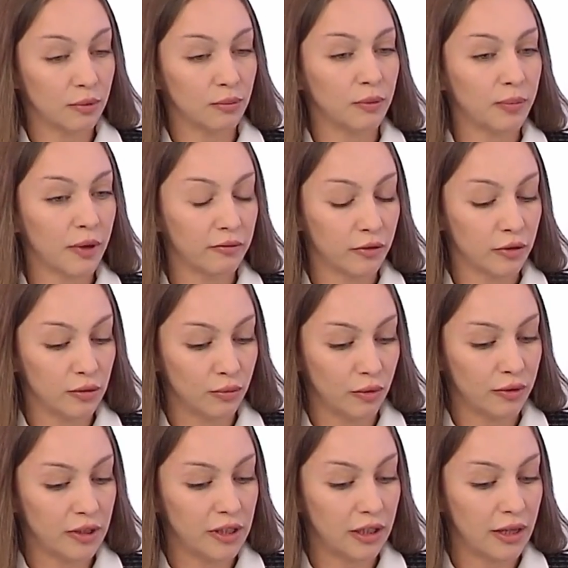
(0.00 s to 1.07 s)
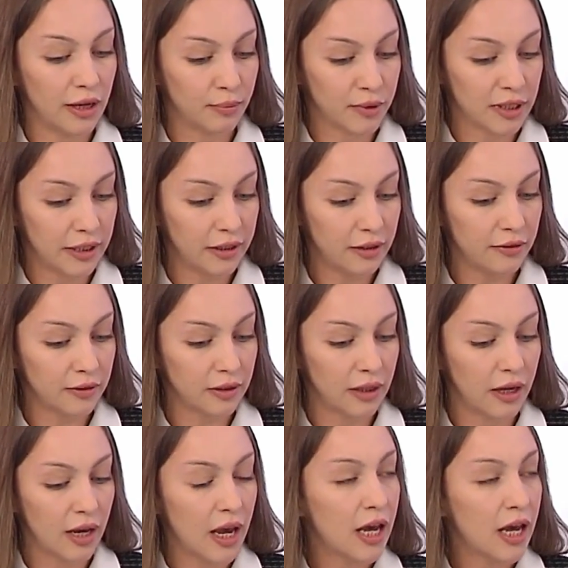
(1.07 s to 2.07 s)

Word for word: Мы проводим у людей до обследования,